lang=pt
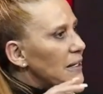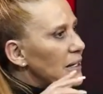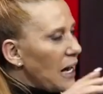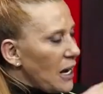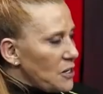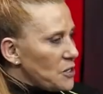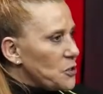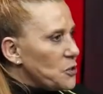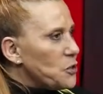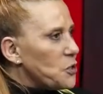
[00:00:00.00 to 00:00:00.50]

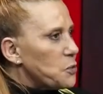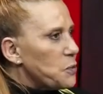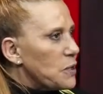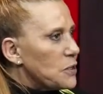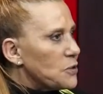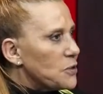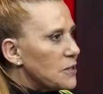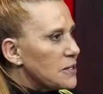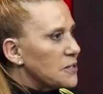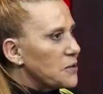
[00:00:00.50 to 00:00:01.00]
As duas
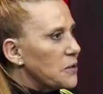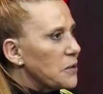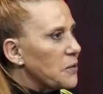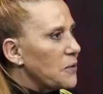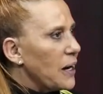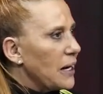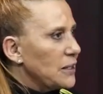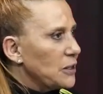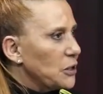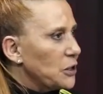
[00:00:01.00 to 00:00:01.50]
pessoas são
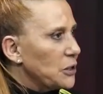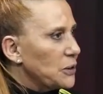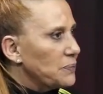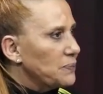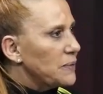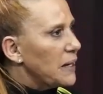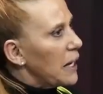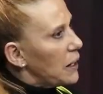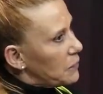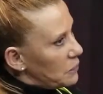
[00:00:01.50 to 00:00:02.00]
iguais.
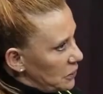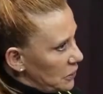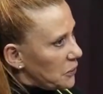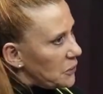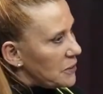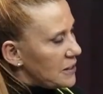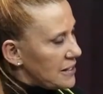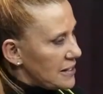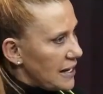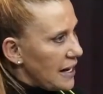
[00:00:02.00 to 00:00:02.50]
É muito
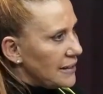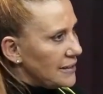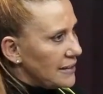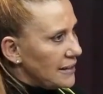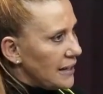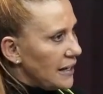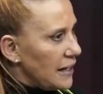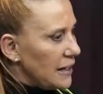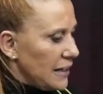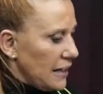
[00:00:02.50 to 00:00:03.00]
gozado,
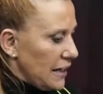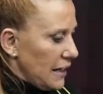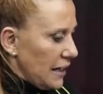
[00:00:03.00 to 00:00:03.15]
né?